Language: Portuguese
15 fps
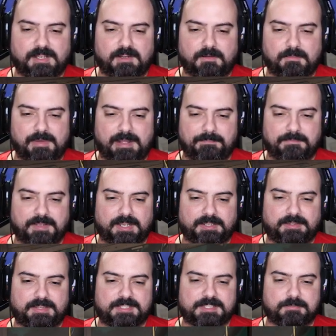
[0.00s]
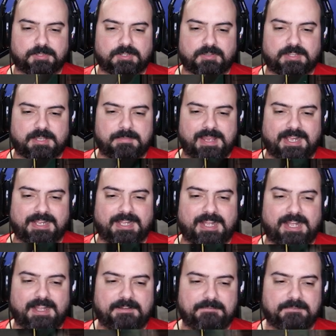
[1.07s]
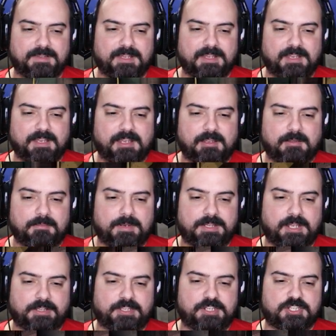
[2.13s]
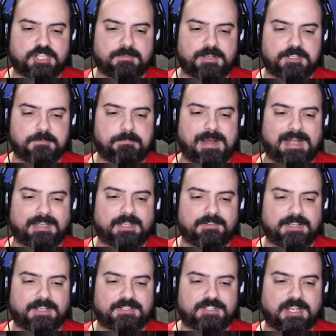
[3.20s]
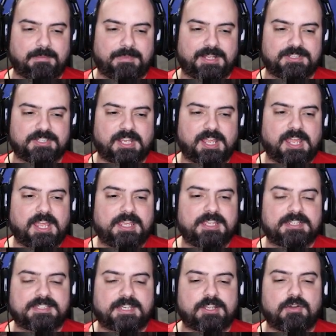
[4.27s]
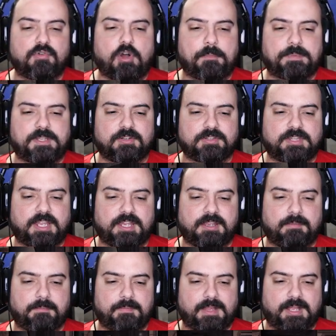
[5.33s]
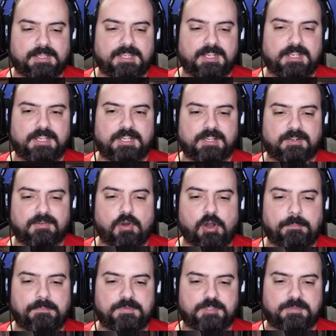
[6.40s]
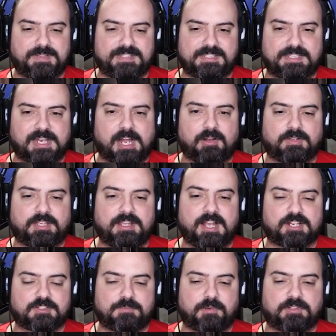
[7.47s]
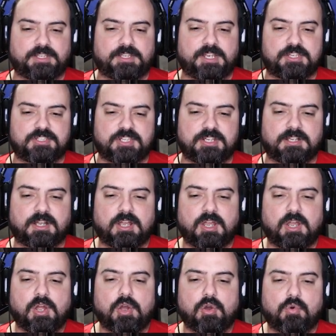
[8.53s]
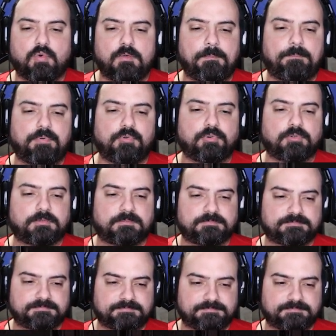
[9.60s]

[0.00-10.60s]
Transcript: Calma, esse botão também agarra da que a gente chama de balão, né, antigamente. E esse aqui é um golpe que eu dei, aquele golpe especial que gasta um pouco de energia, com um pulo.